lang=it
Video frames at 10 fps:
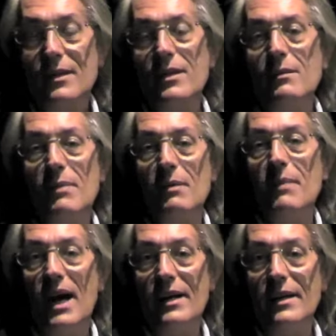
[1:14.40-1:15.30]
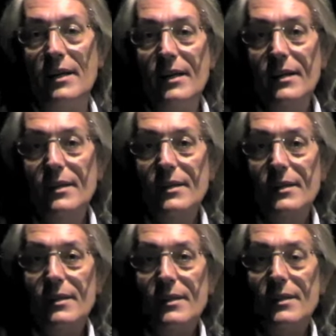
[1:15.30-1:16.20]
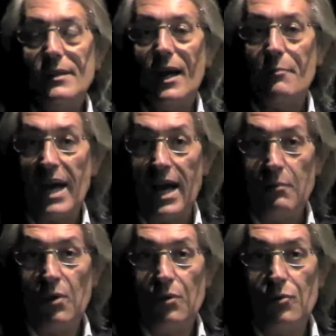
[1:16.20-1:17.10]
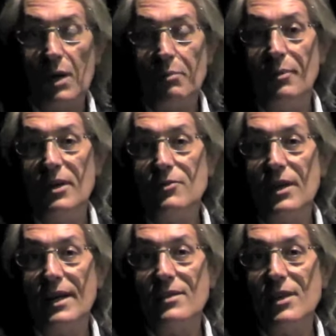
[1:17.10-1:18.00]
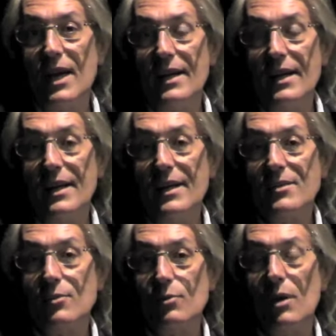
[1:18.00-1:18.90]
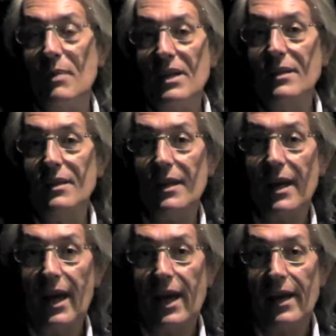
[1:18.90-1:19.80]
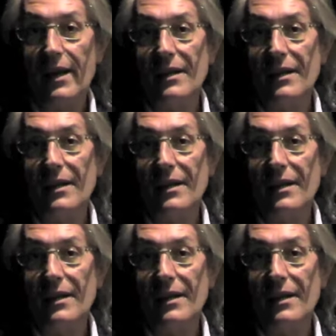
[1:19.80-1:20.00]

di barbarie. Abbiamo una popolazione carceraria che sicuramente è